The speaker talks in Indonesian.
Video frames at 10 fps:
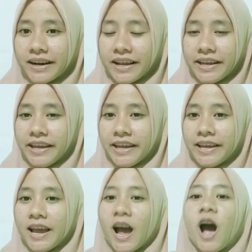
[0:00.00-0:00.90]
banyak
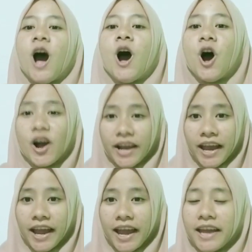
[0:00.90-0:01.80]
lagi.
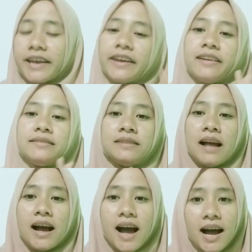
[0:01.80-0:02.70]
Oke,
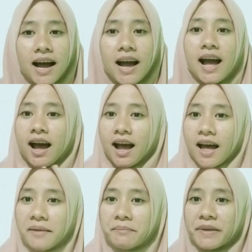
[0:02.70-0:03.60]

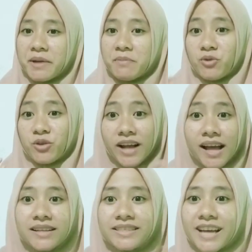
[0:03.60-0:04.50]
kakak akan
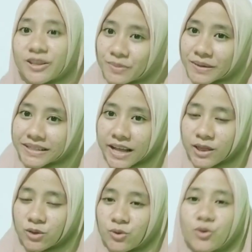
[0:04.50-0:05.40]
menyebutkan satu
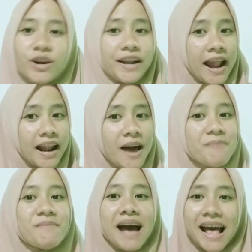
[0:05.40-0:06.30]
persatu ke
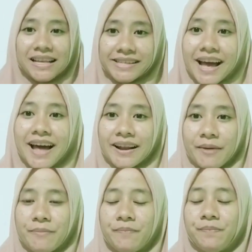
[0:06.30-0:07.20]
dalam
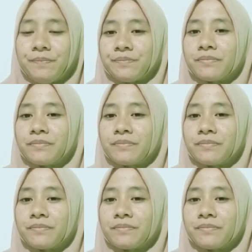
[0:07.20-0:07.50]
bahasa Arab.